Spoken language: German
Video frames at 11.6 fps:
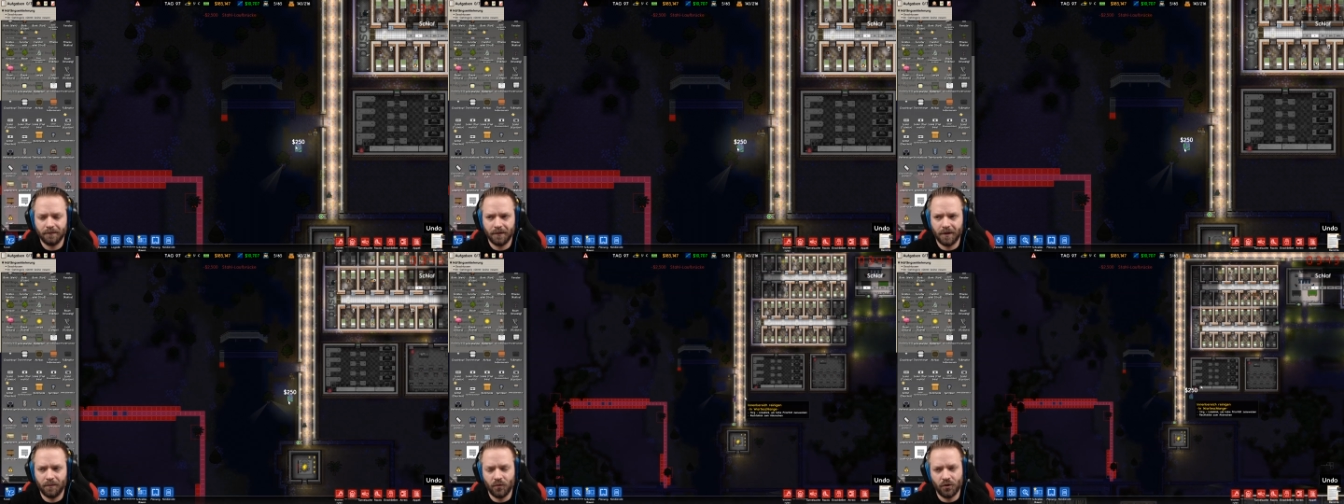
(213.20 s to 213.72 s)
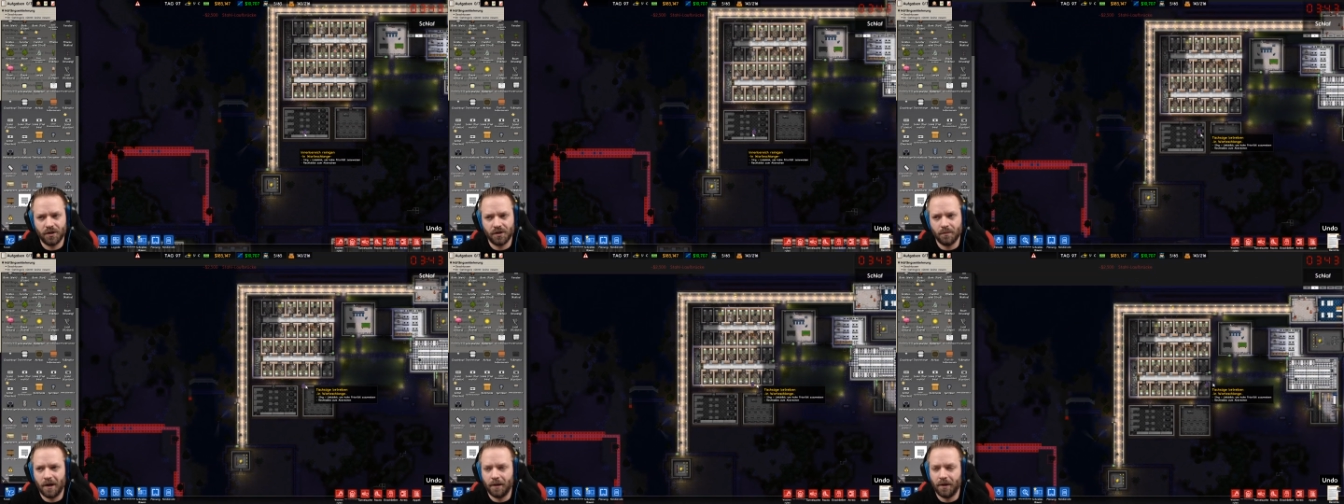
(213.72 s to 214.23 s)
Dann würde ich das
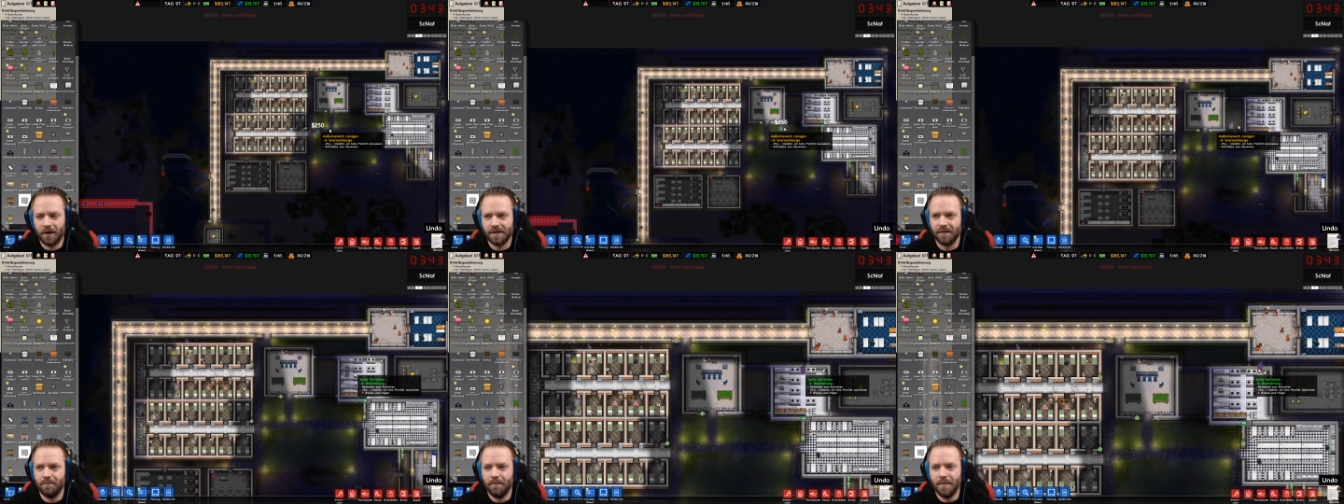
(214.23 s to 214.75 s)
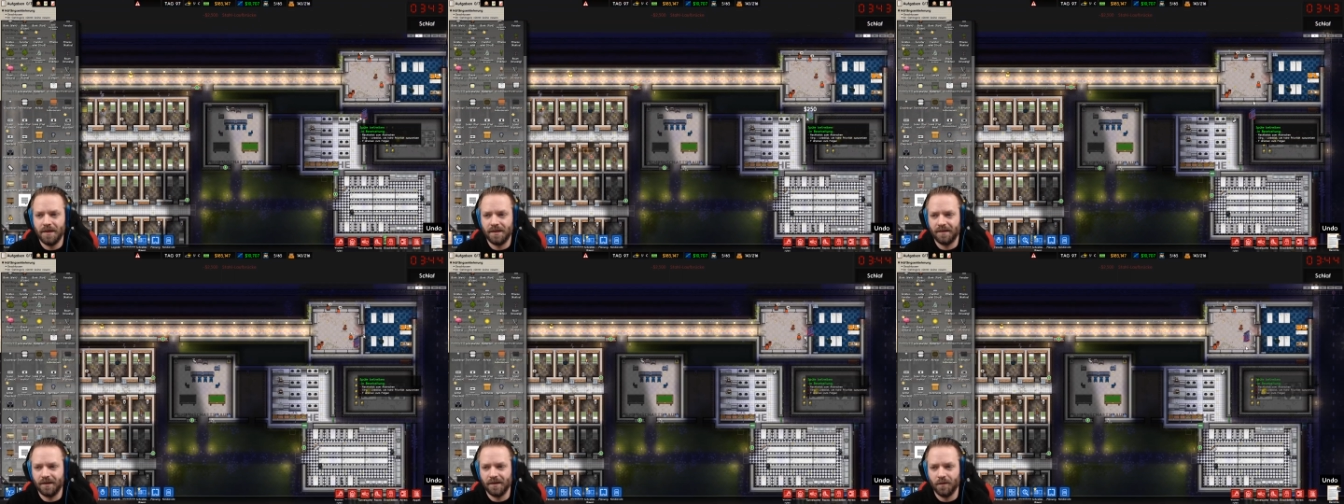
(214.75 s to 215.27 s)
nochmal anpassen.
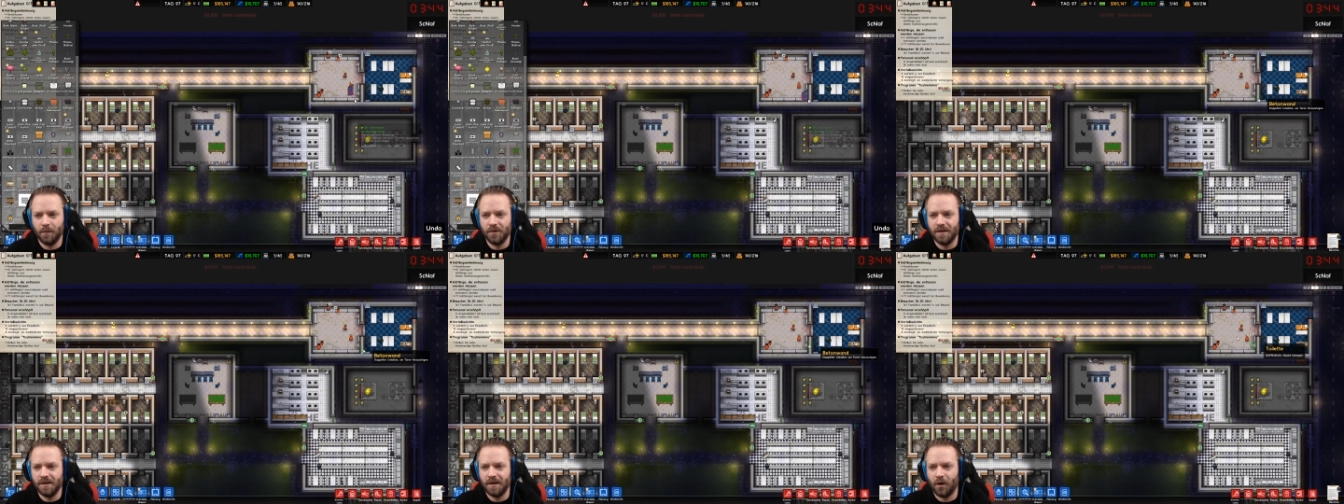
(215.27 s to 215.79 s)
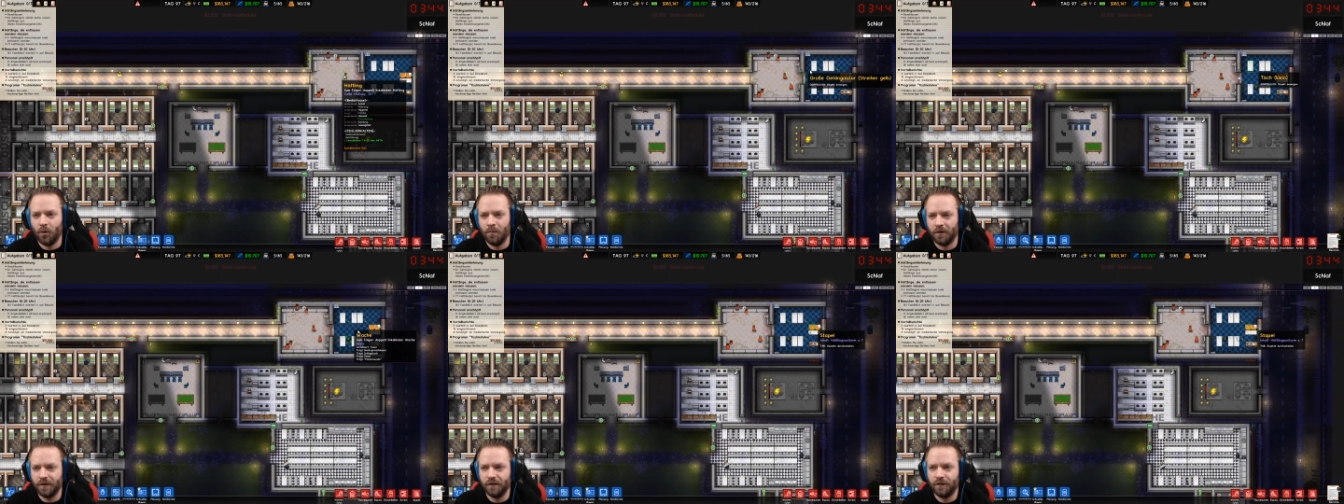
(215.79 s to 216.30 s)
Mist. Also wir müssen die da
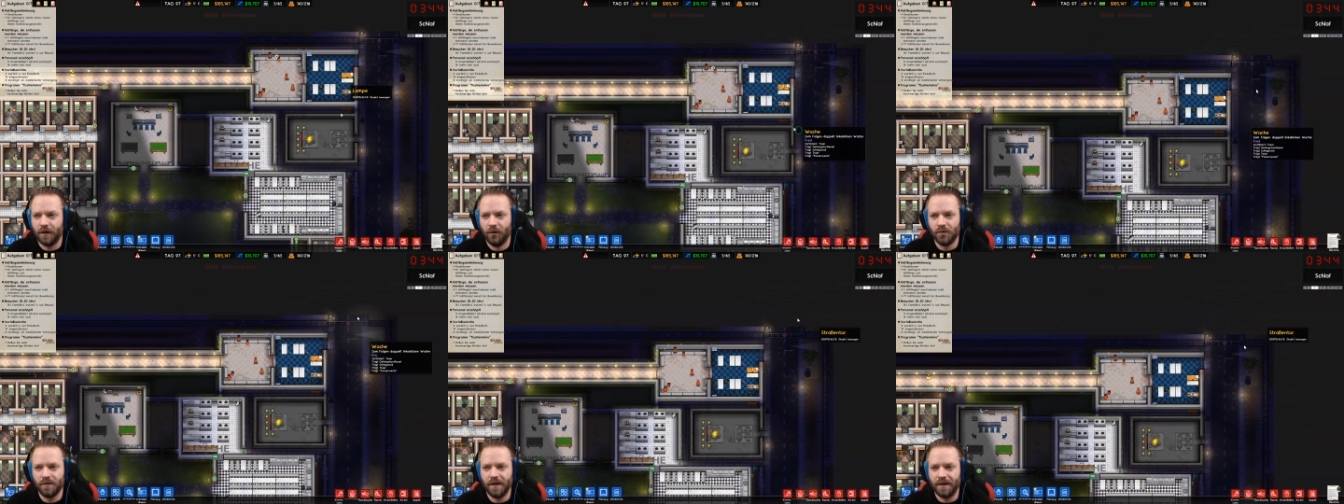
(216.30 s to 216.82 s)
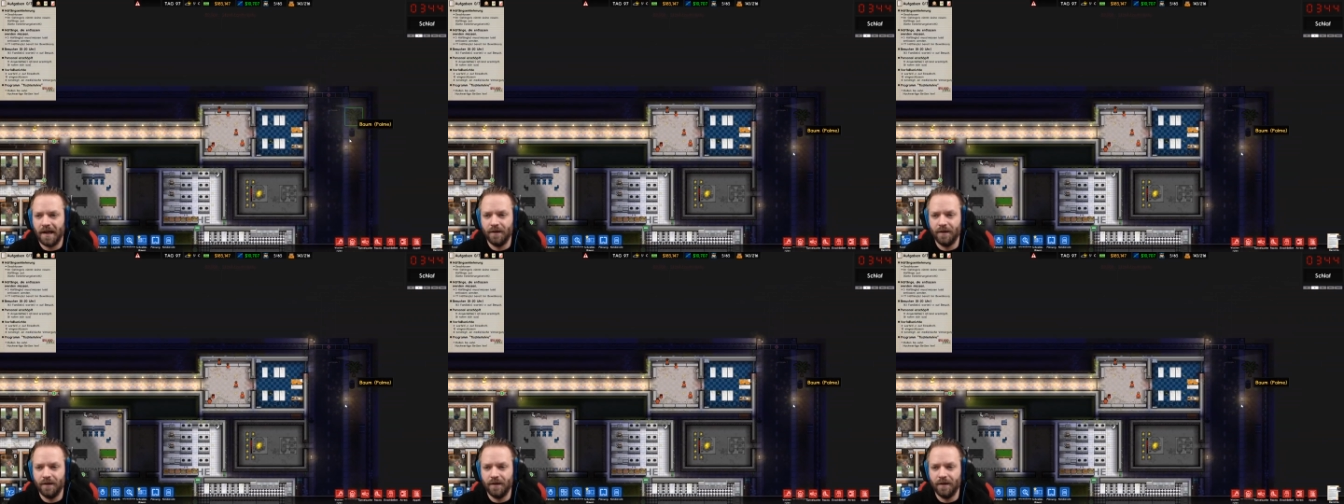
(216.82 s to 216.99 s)
oben auf jeden Fall loswerden.